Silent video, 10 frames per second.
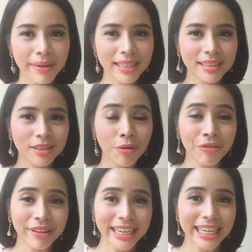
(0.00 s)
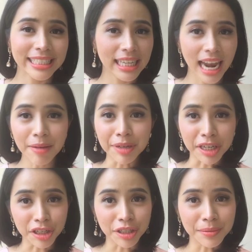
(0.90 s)
เป็นโซฟีคิงเซล่าเหมือน
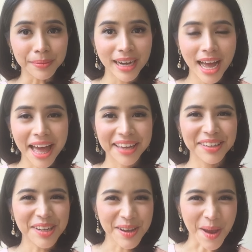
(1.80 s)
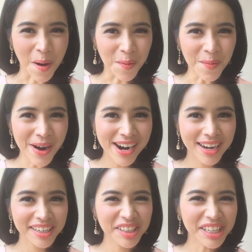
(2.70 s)
เดิม เดี๋ยว
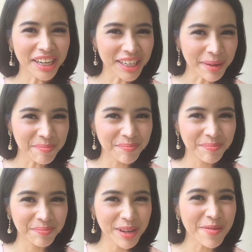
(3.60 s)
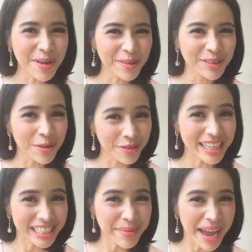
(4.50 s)
นี่ทางคลิปรีวิวโซฟี
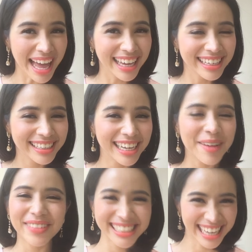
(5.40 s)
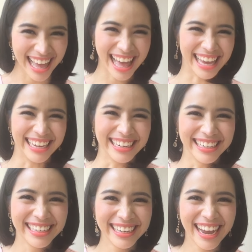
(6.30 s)
ใช่ไหมไม่ใช่
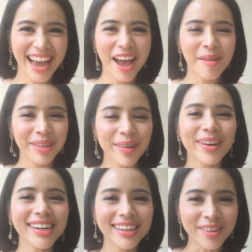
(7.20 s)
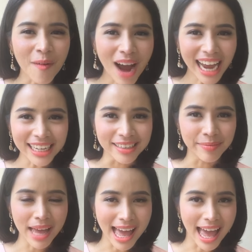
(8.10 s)
มีคนอื่นด้วย
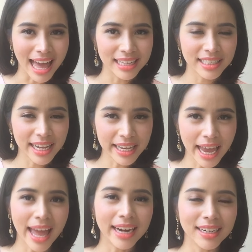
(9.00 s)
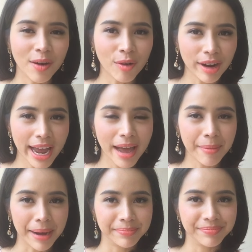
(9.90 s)
แหมใจเย็นเราก็แค่
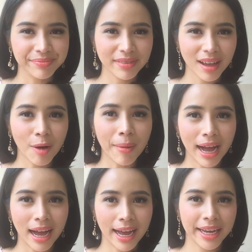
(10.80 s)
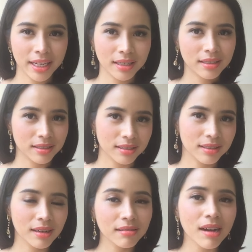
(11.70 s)
แบบเอามาให้
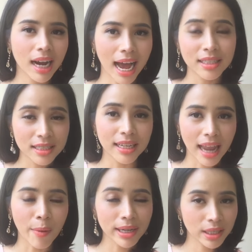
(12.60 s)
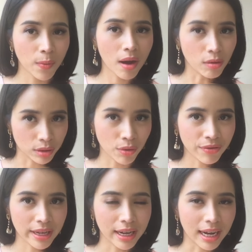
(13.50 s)
เลือกๆกกันจริง ๆ แล้วว่าชัดว่าของโซ
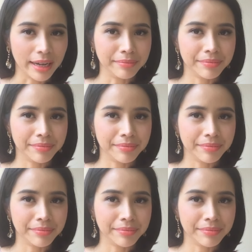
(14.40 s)
ฟีอะค่ะ